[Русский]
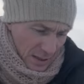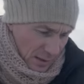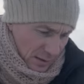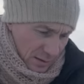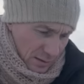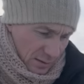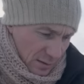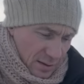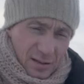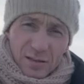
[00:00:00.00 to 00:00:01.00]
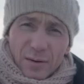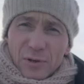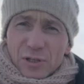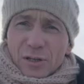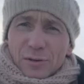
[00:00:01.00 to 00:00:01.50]
э, с
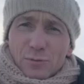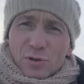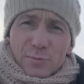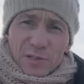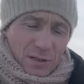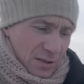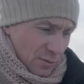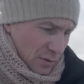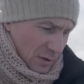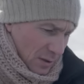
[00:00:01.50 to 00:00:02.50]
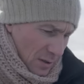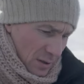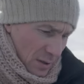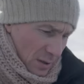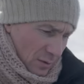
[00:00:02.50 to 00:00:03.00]
обычной катушкой, без нарционкой.
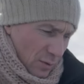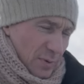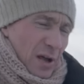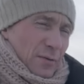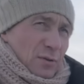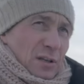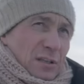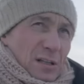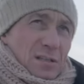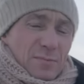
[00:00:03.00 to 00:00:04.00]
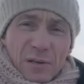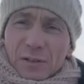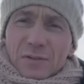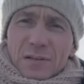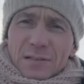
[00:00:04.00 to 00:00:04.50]
Глубина вроде до 30
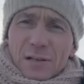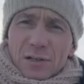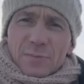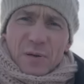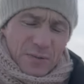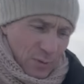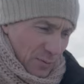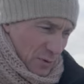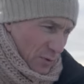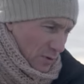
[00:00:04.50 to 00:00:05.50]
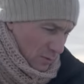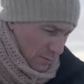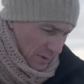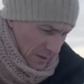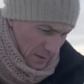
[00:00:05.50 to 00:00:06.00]
метров, сказали. Сейчас посмотрим, сколько
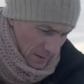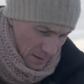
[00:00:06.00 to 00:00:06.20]
глубина.